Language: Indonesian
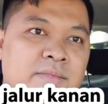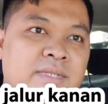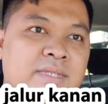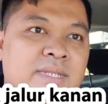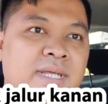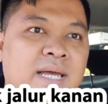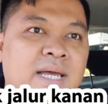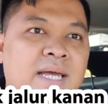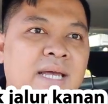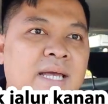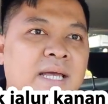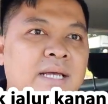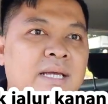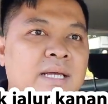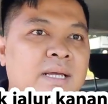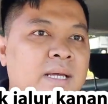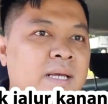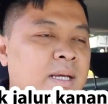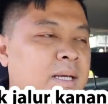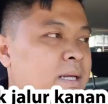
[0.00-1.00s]
nah
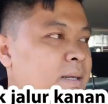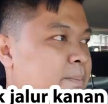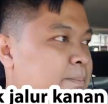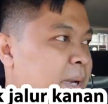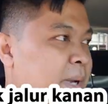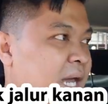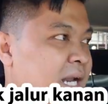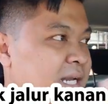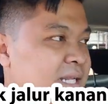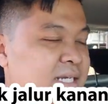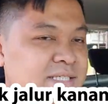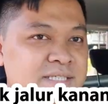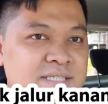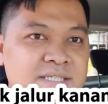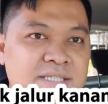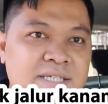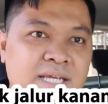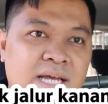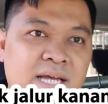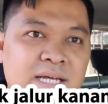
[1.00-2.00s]
bales
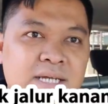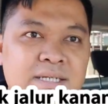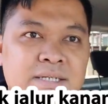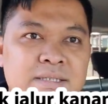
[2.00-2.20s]
ya